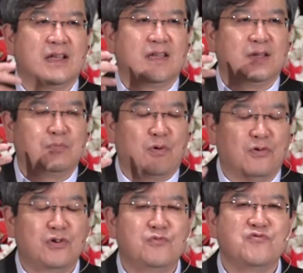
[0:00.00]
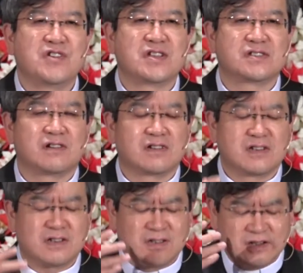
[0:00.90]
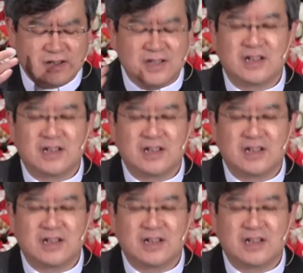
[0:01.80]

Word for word: 이 복을 위해서 큰